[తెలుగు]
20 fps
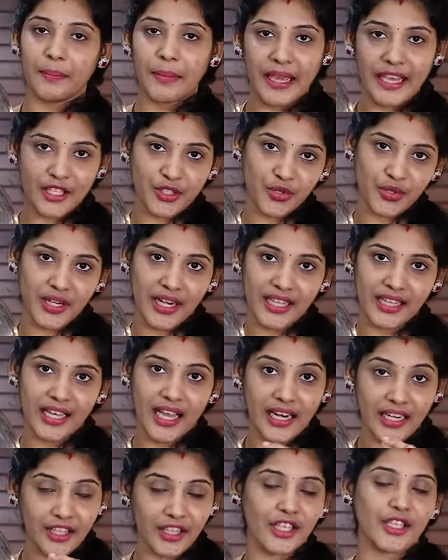బేస్ ఉండేది
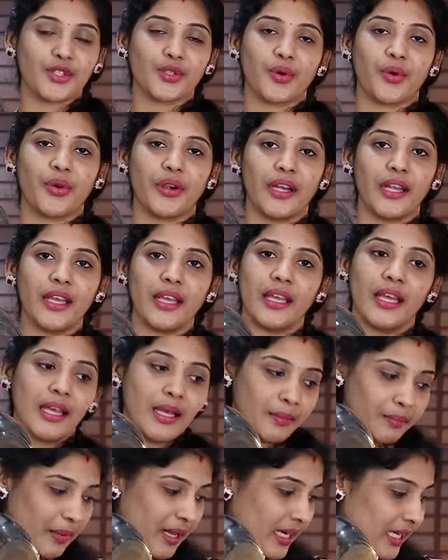కానీ తీసుకోండి
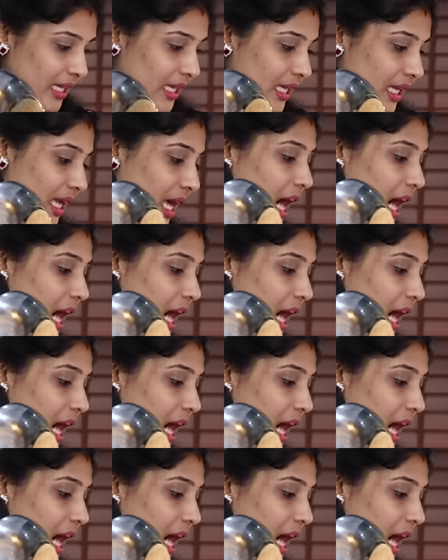మనకి